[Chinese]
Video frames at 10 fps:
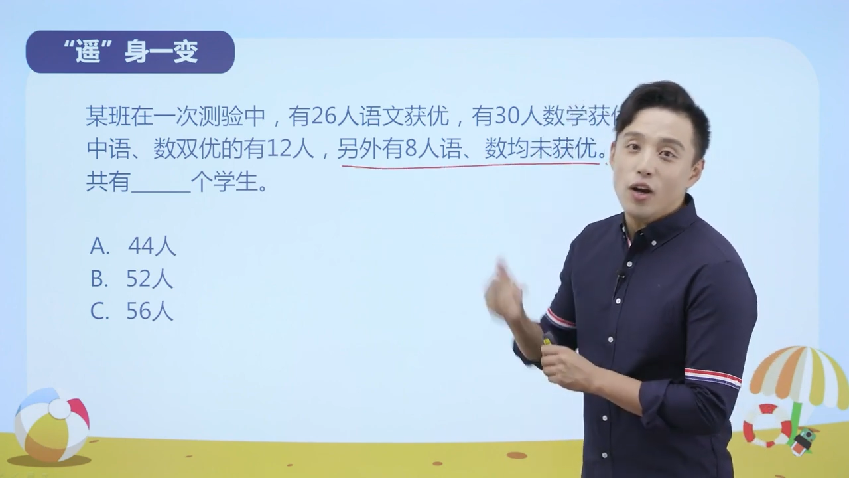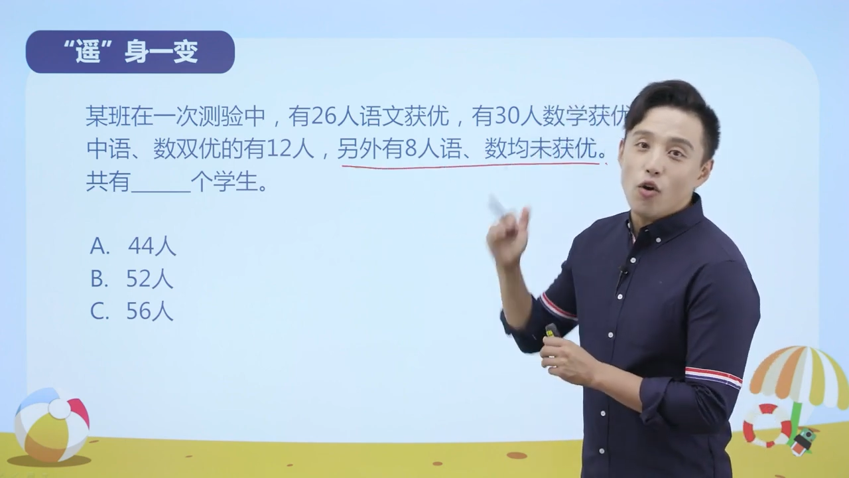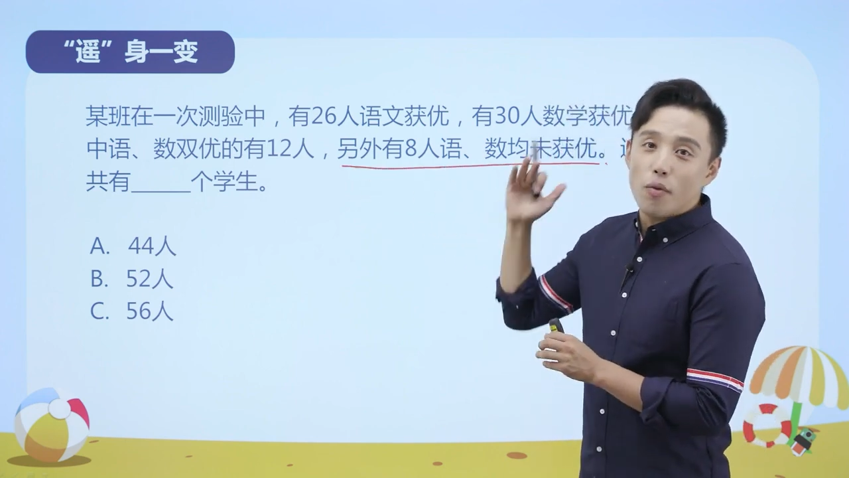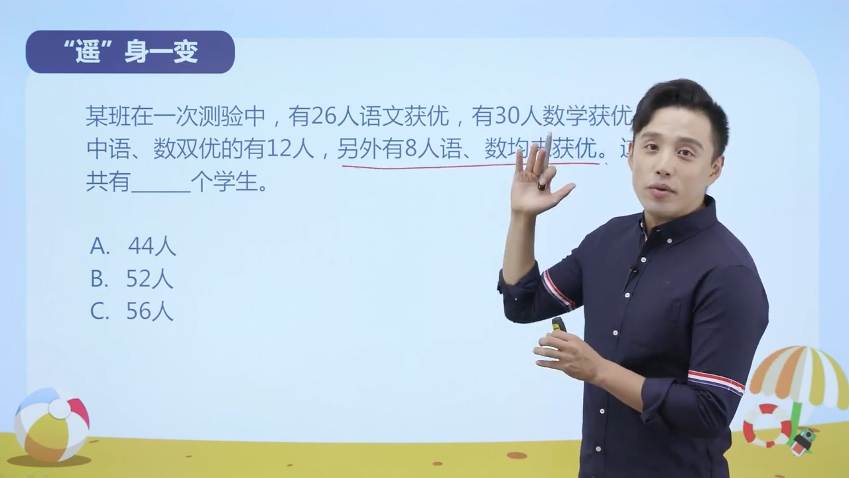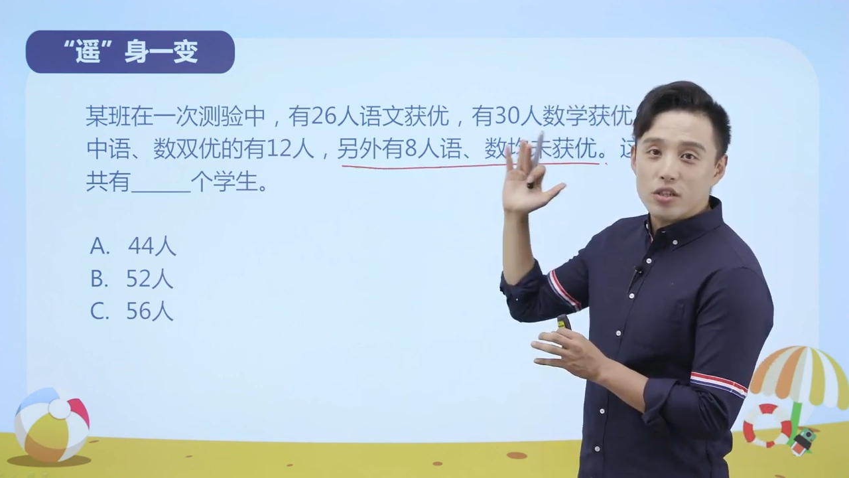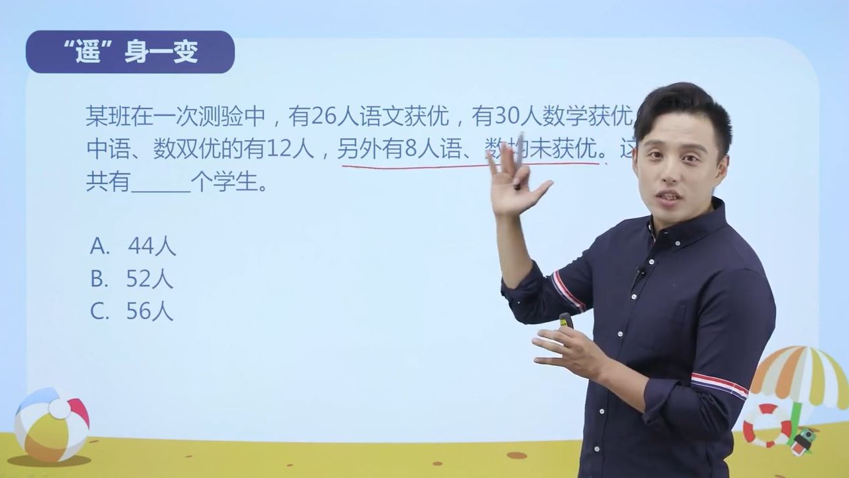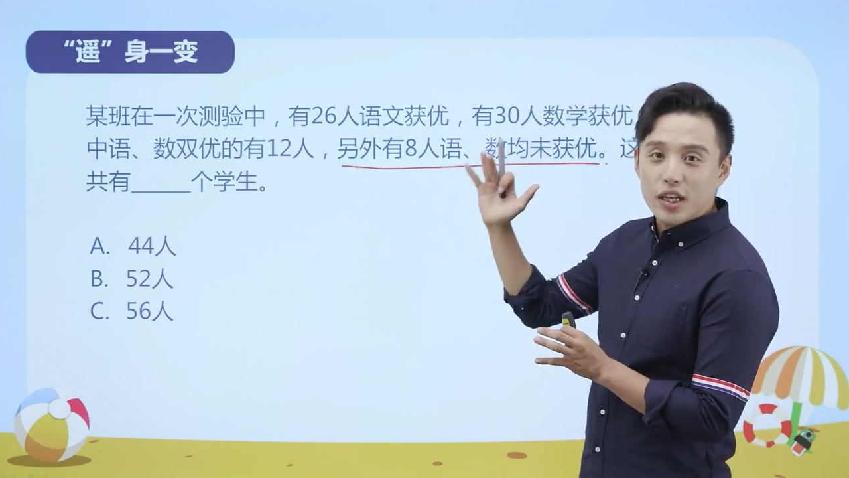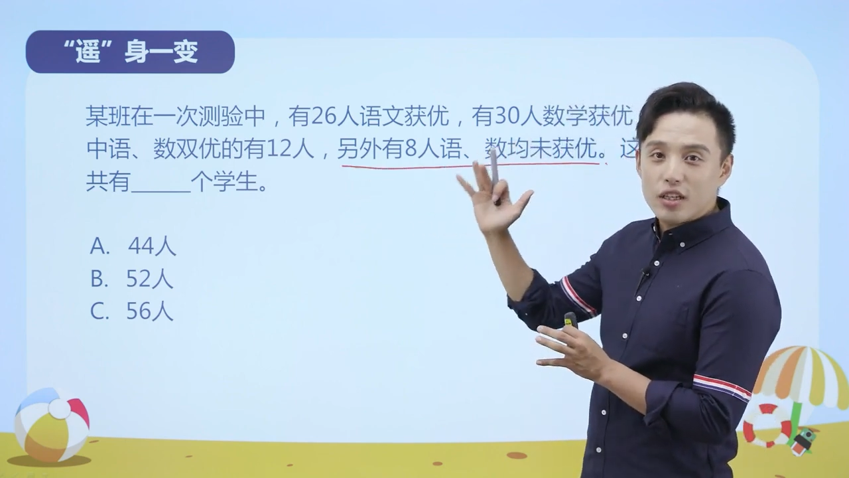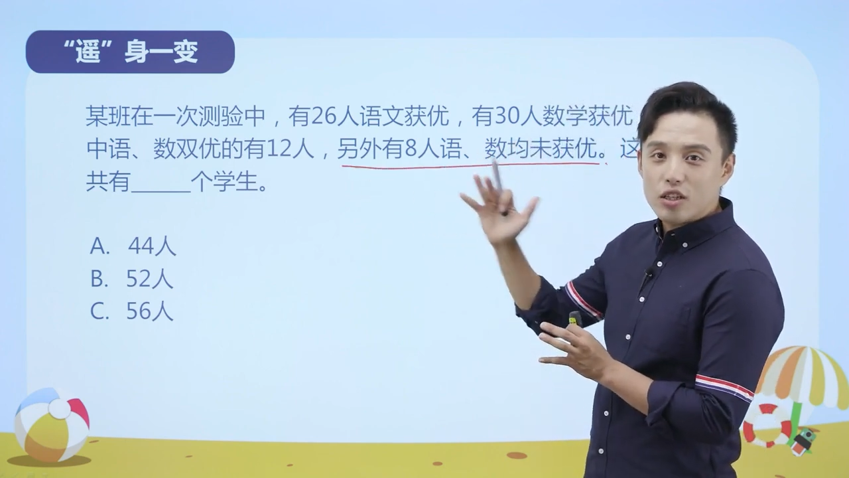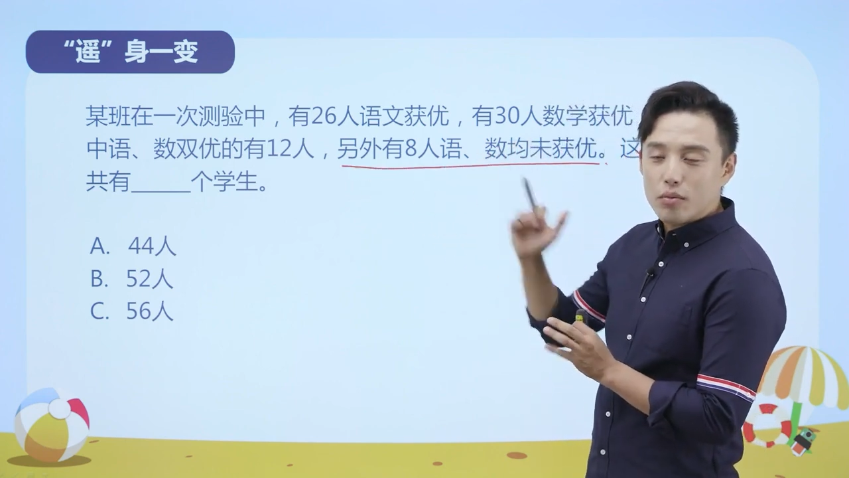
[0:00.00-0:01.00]
我们之
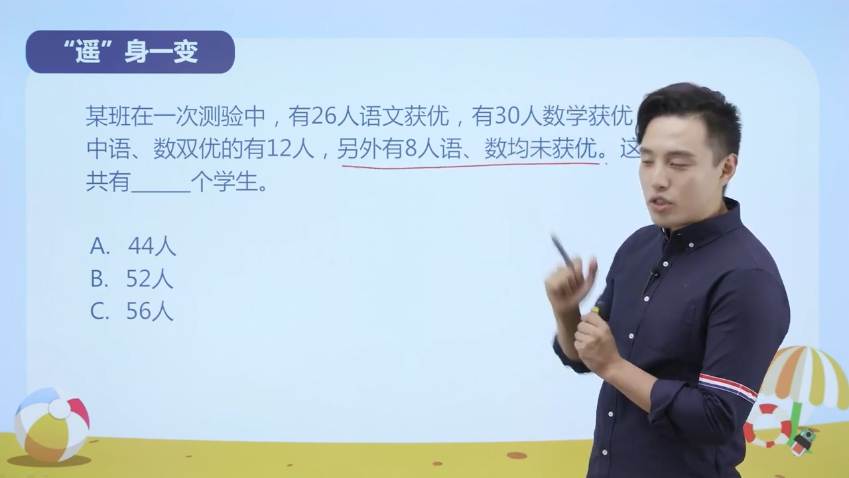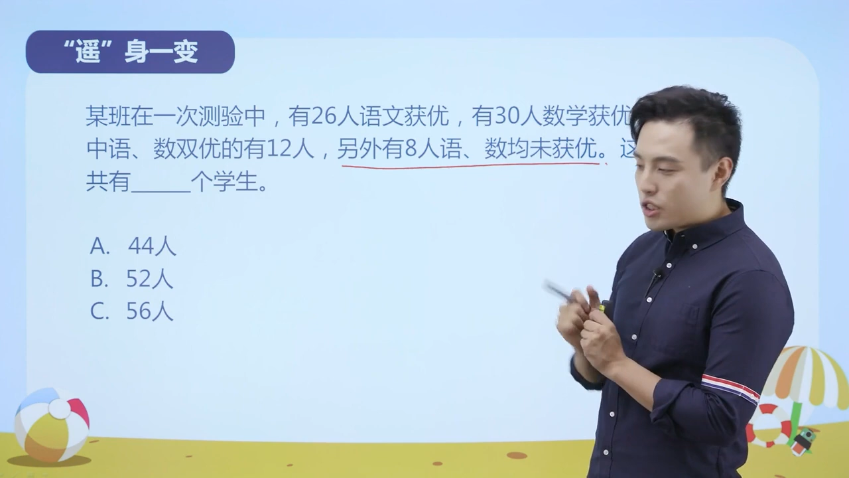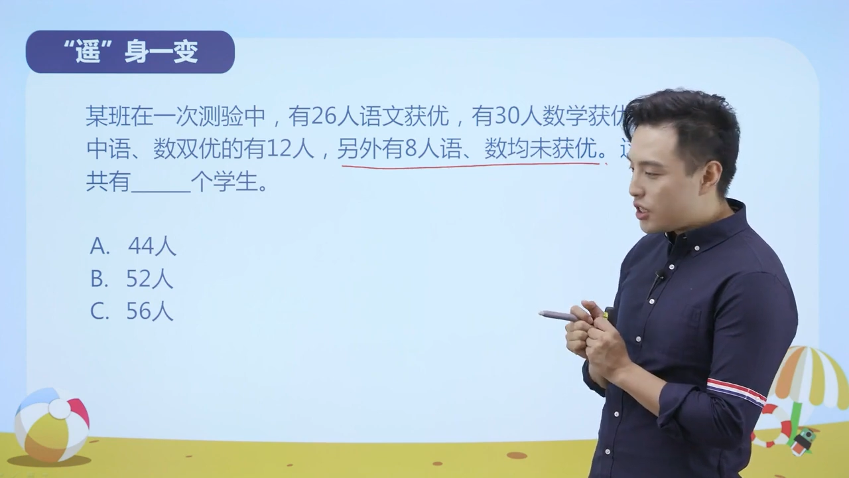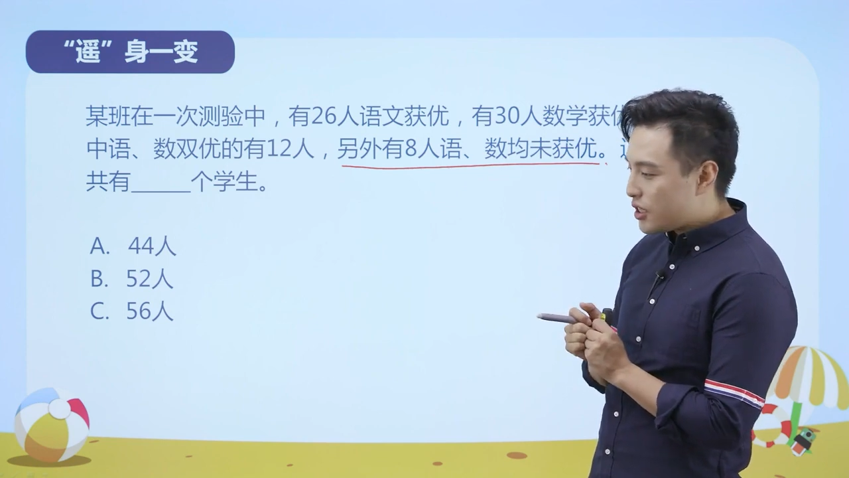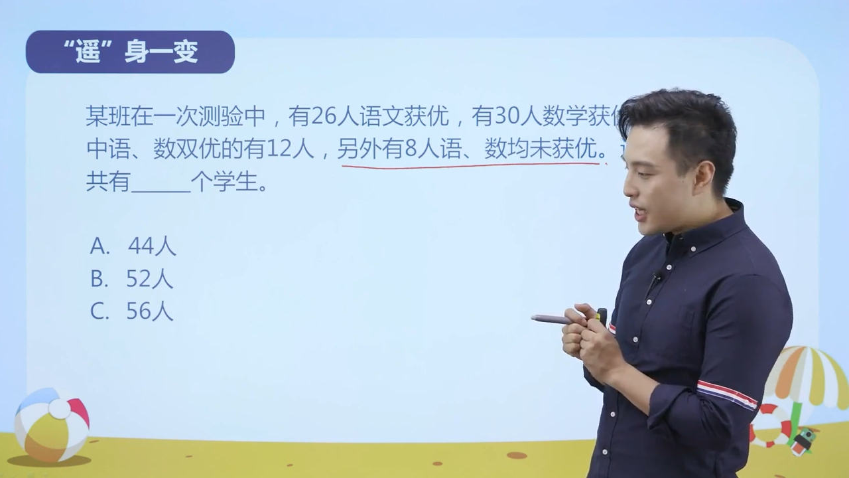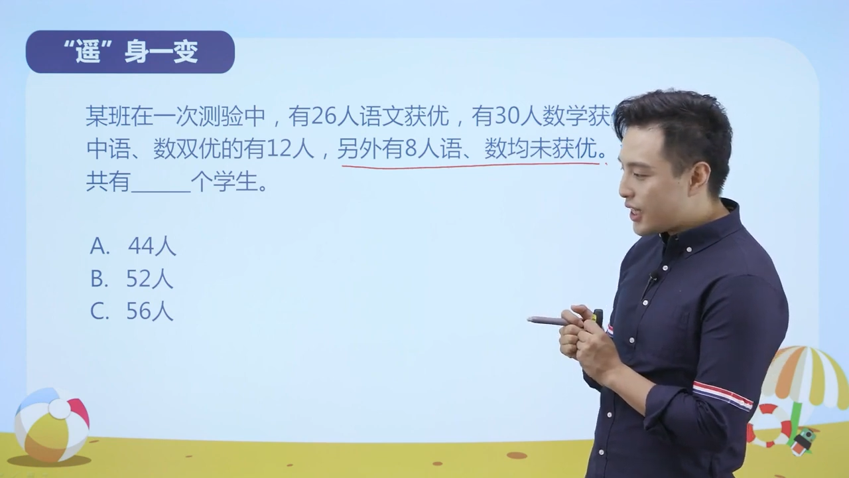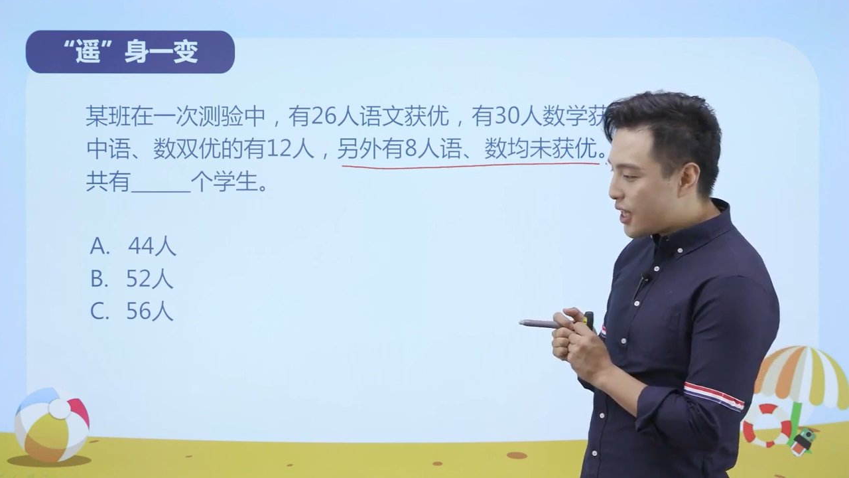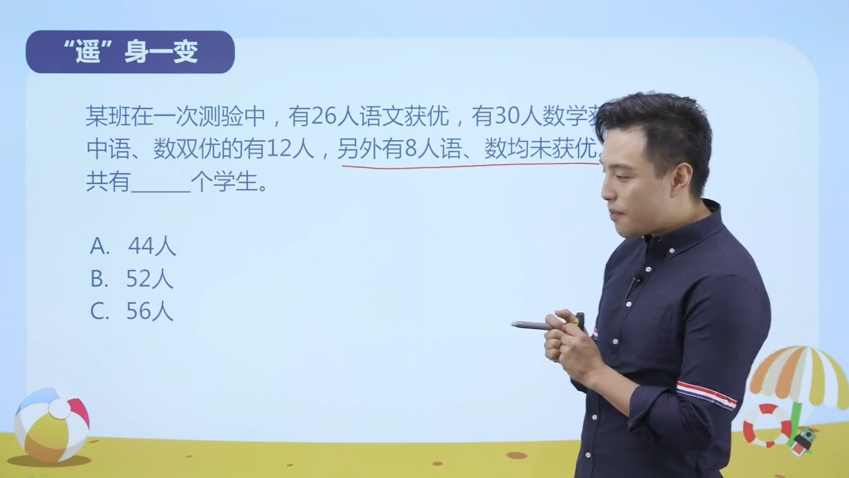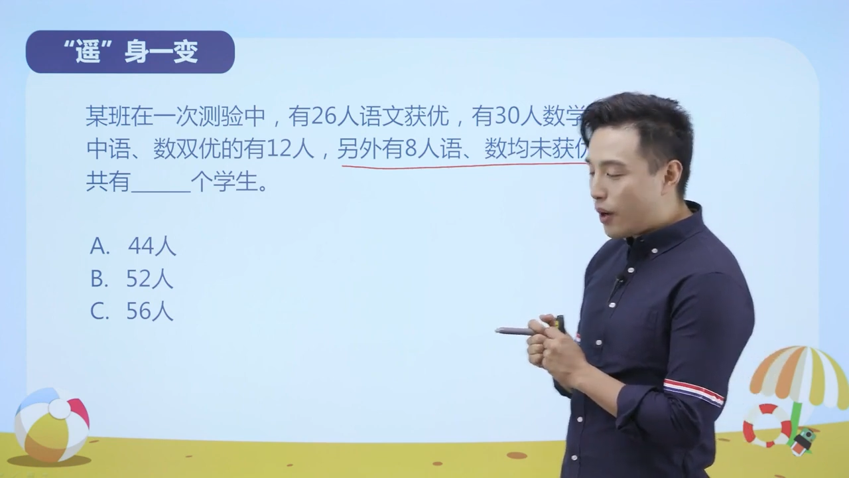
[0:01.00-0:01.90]
前是不是在订